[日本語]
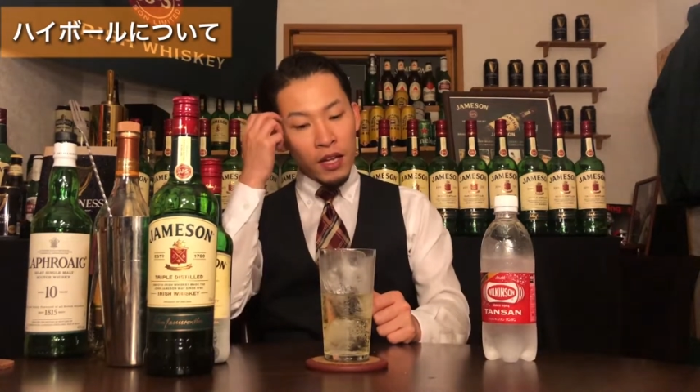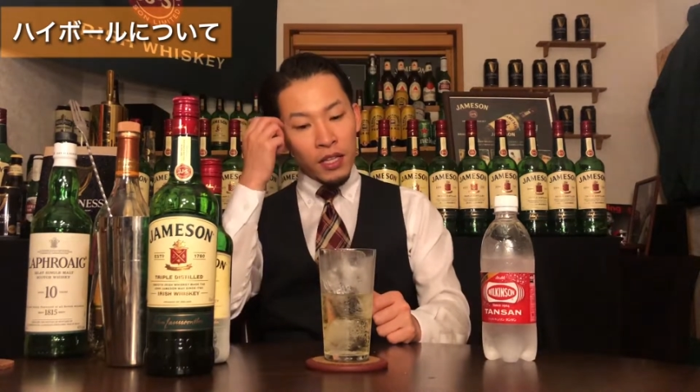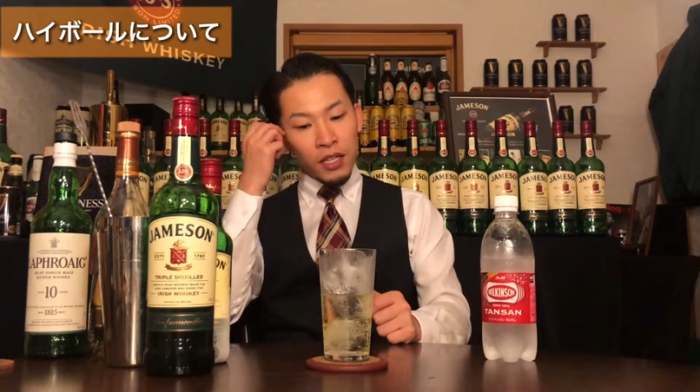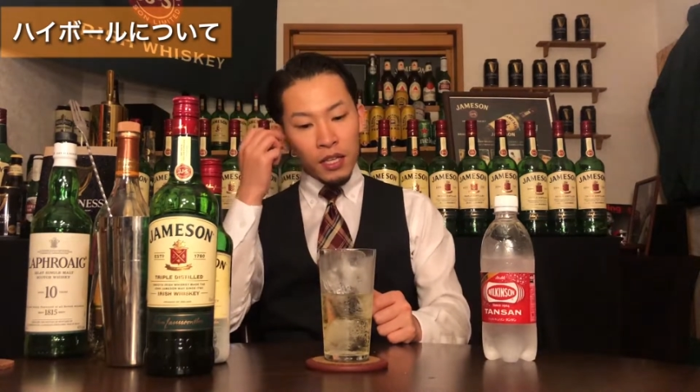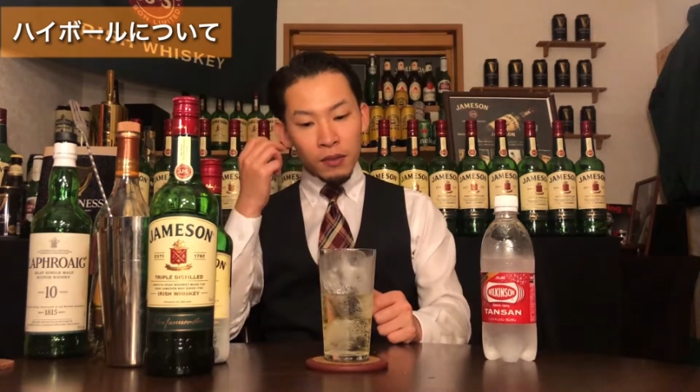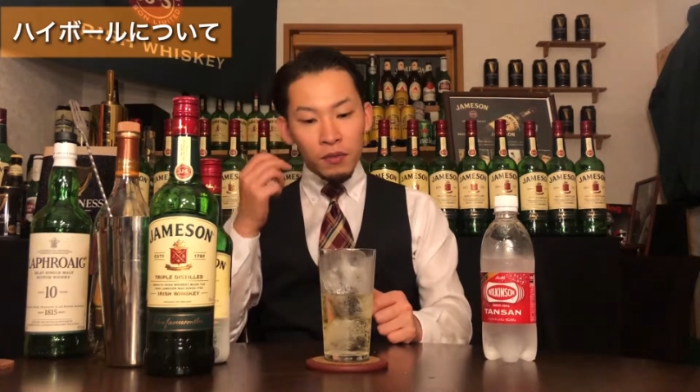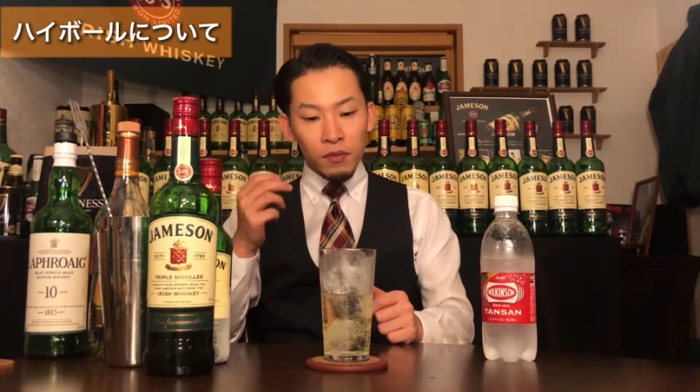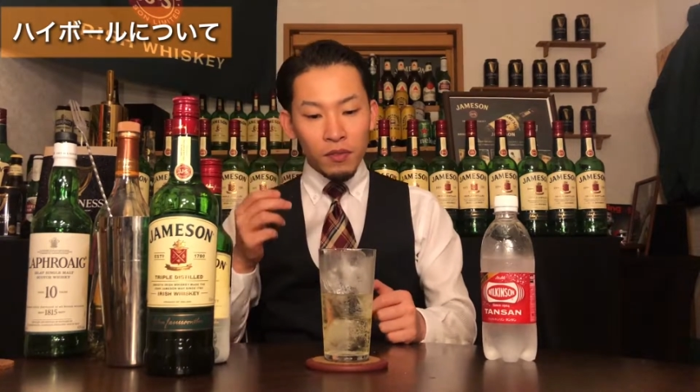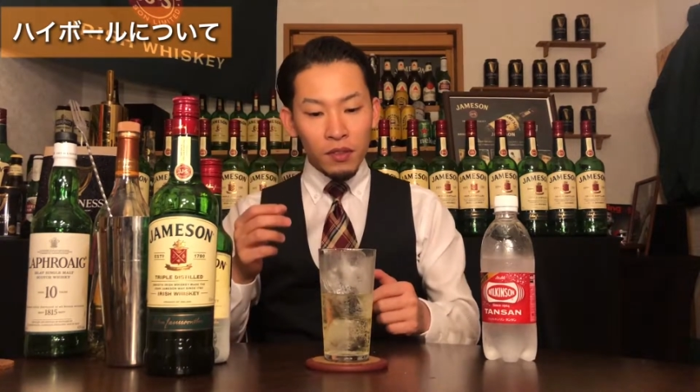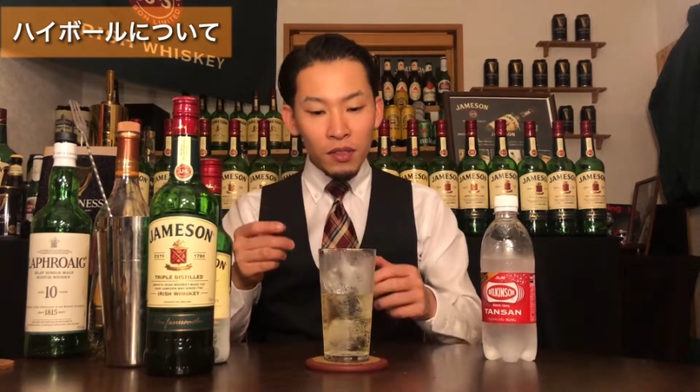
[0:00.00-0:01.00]
ん、で
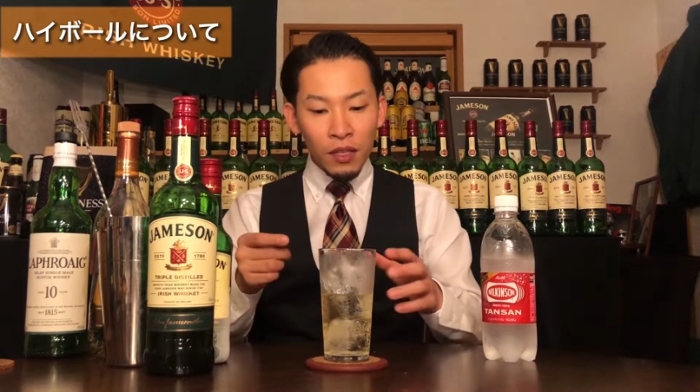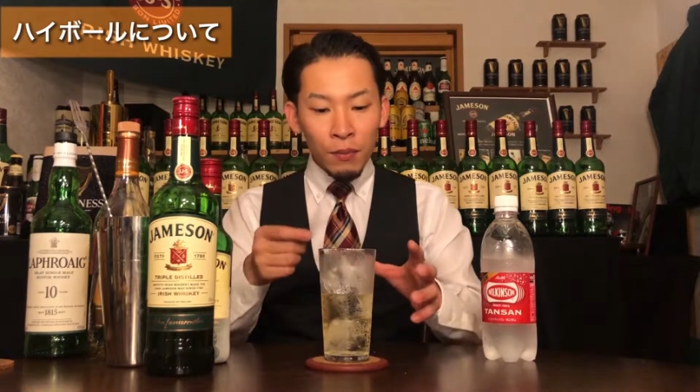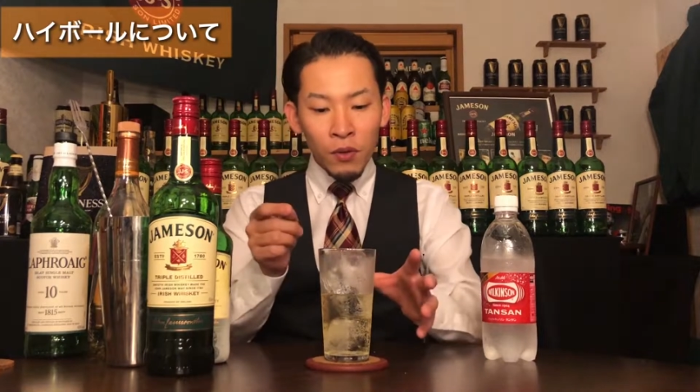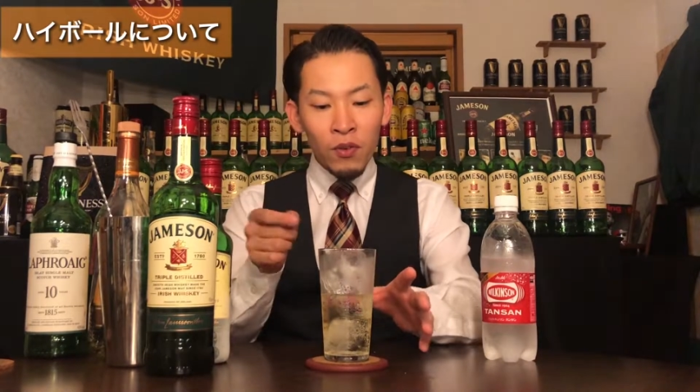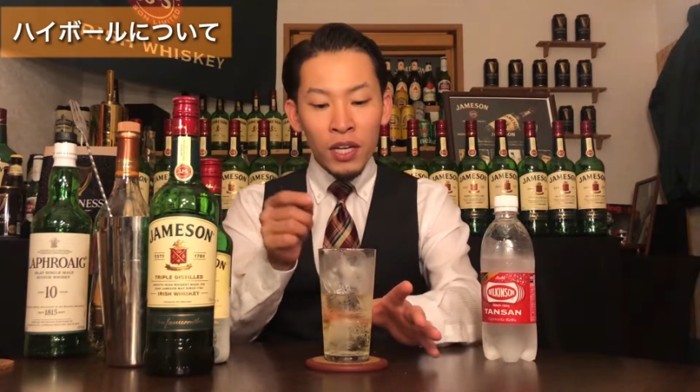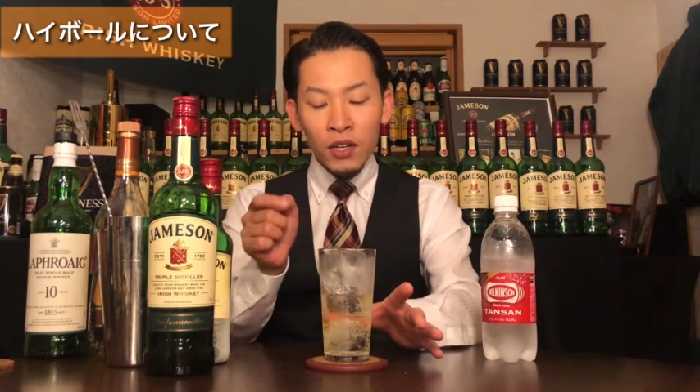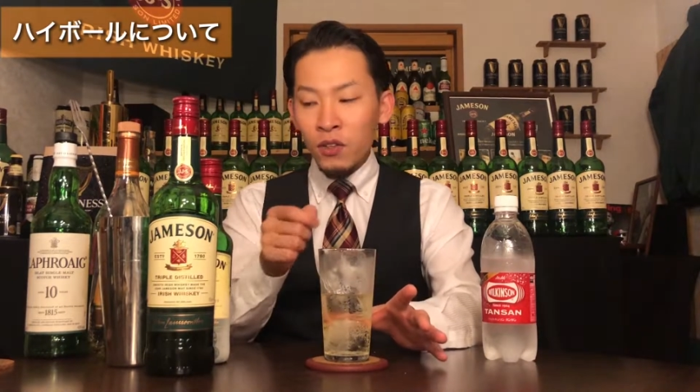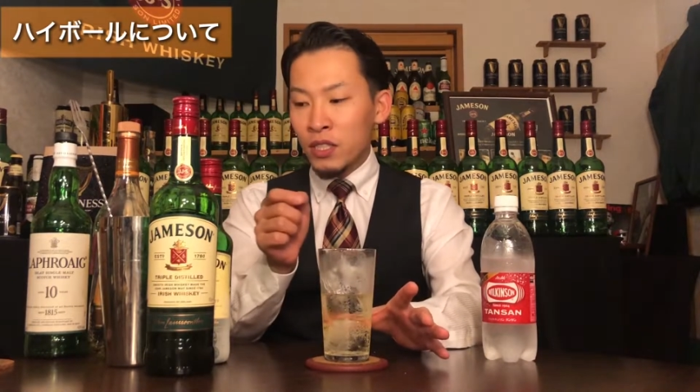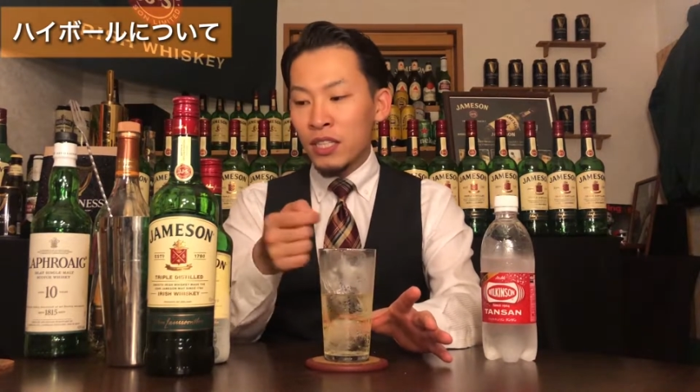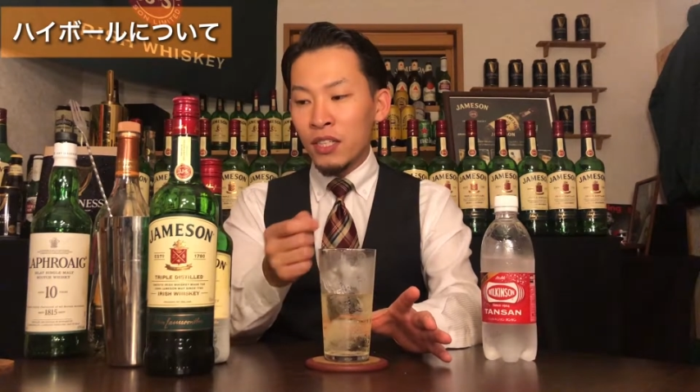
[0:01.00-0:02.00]
まあ、今回こ
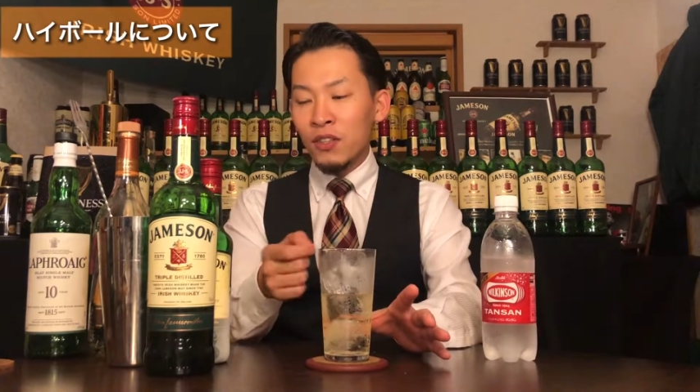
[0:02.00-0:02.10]
うステア